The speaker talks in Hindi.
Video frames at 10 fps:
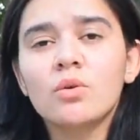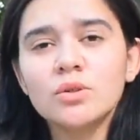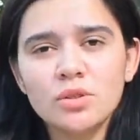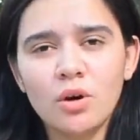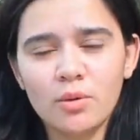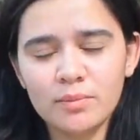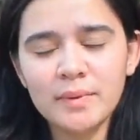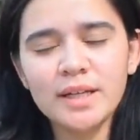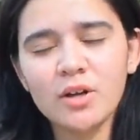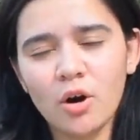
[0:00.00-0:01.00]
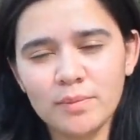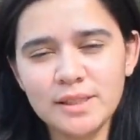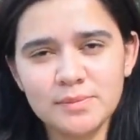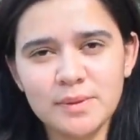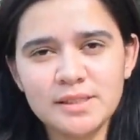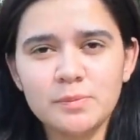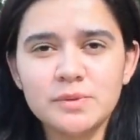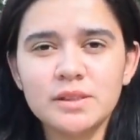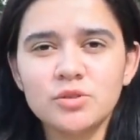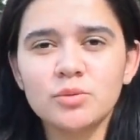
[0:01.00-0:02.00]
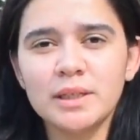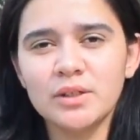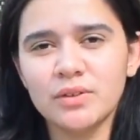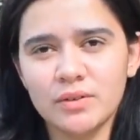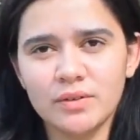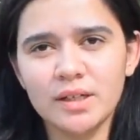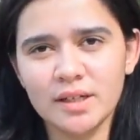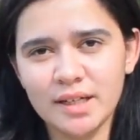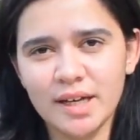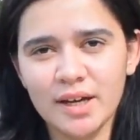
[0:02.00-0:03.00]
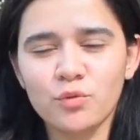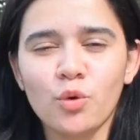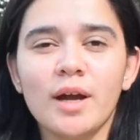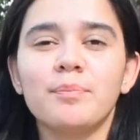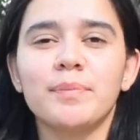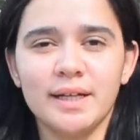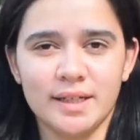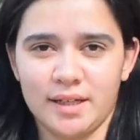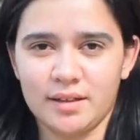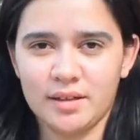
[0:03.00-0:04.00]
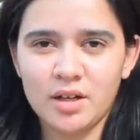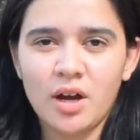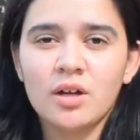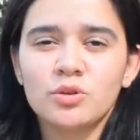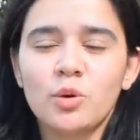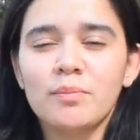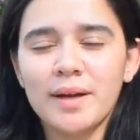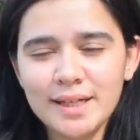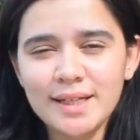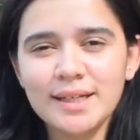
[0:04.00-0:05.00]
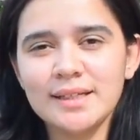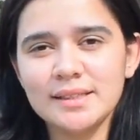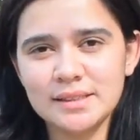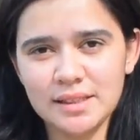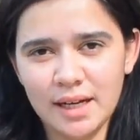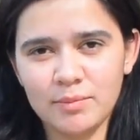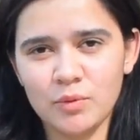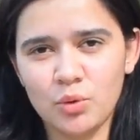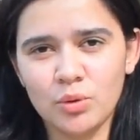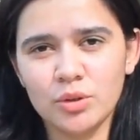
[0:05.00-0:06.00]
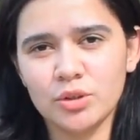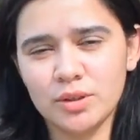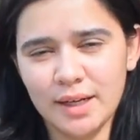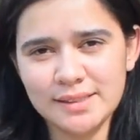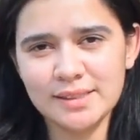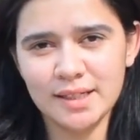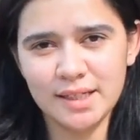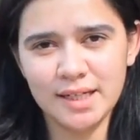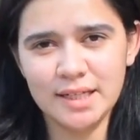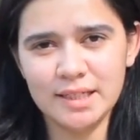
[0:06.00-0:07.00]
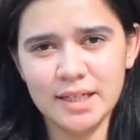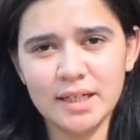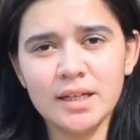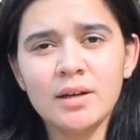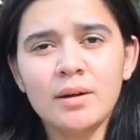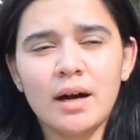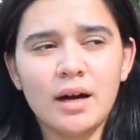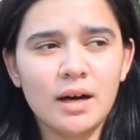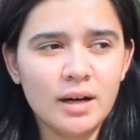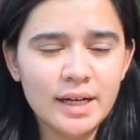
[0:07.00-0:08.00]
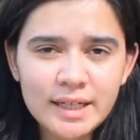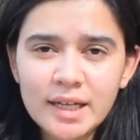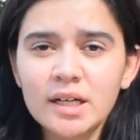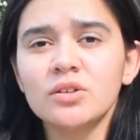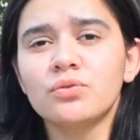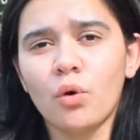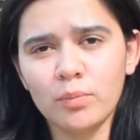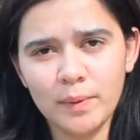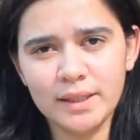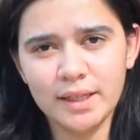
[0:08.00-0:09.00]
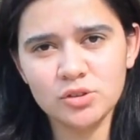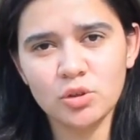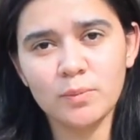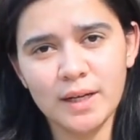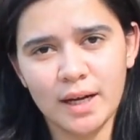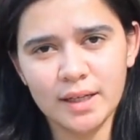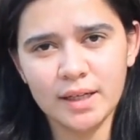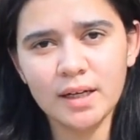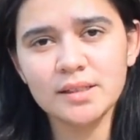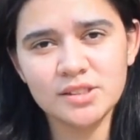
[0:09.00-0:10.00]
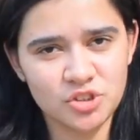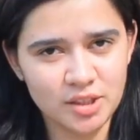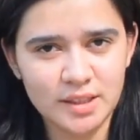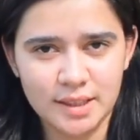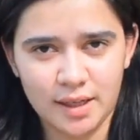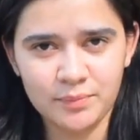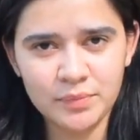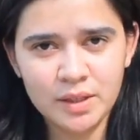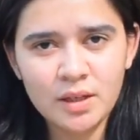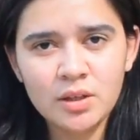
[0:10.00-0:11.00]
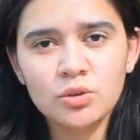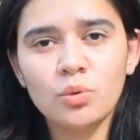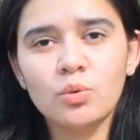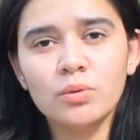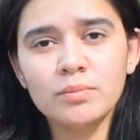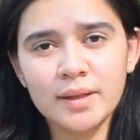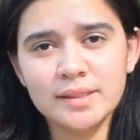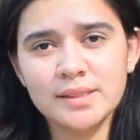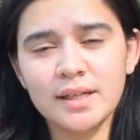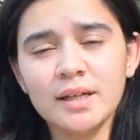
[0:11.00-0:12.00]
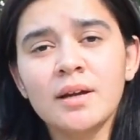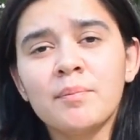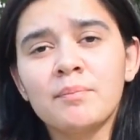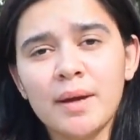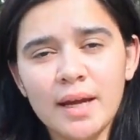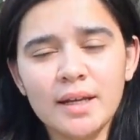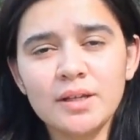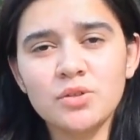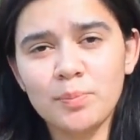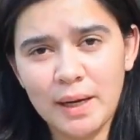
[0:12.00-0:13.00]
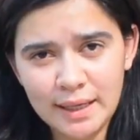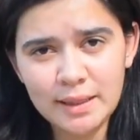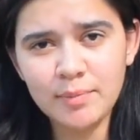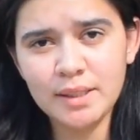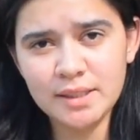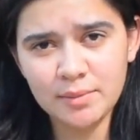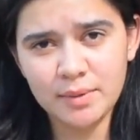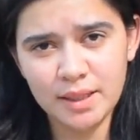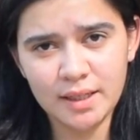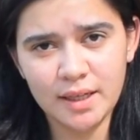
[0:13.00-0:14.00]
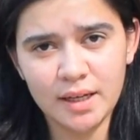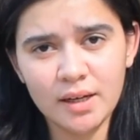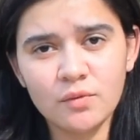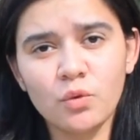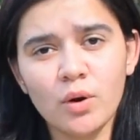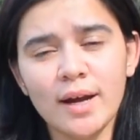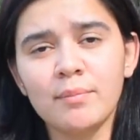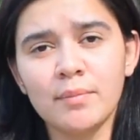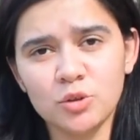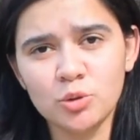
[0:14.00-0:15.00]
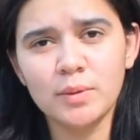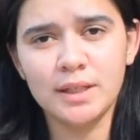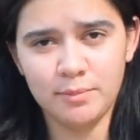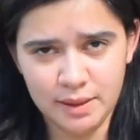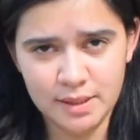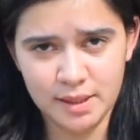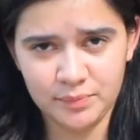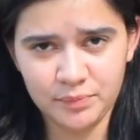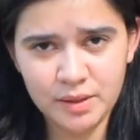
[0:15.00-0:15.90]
उस हो, मेरी हॉबीज़ में सबसे जो मेरी फेवरेट रही है वो है पेंटिंग तो मैंने इस टाइम को यूटिलाइज़ करने के लिए आ, इंडिया की फोक पेंटिंग्स को बनाने का डिसीजन लिया तो उनमें से मैंने जो पहली पेंटिंग बनाई है वो है मधुबनी पेंटिंग